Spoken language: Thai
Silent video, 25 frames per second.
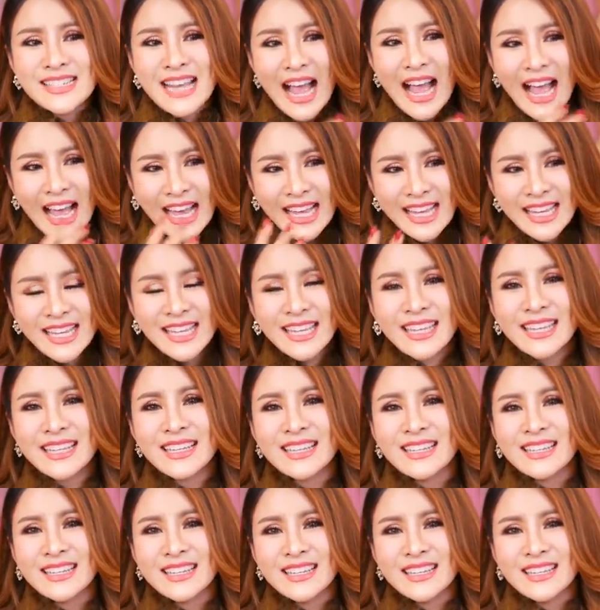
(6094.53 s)
ใช้
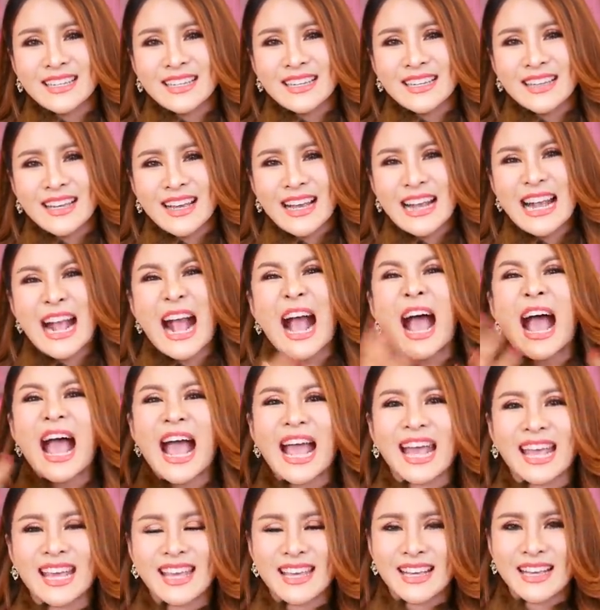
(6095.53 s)

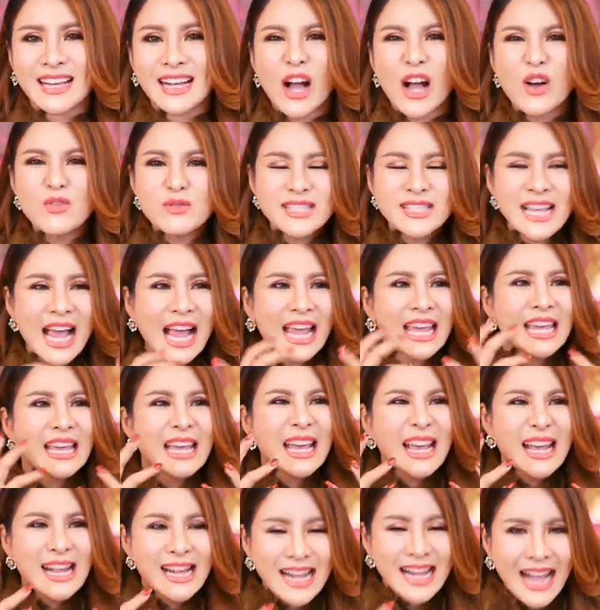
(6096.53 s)
ง่ายเข้าใจ
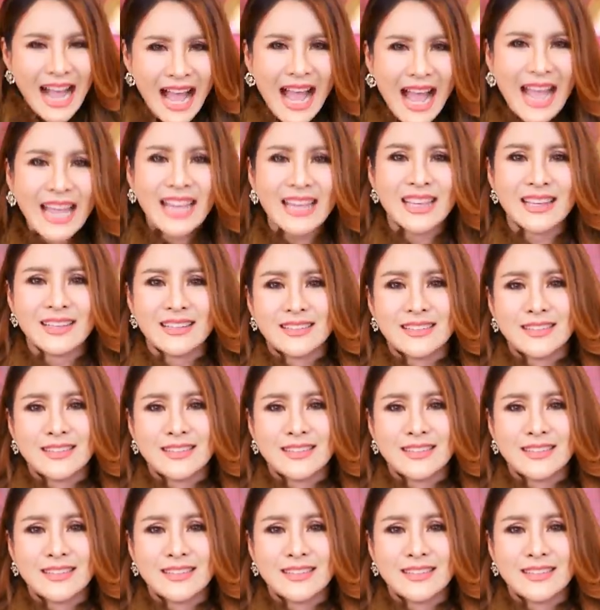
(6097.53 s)
ง่าย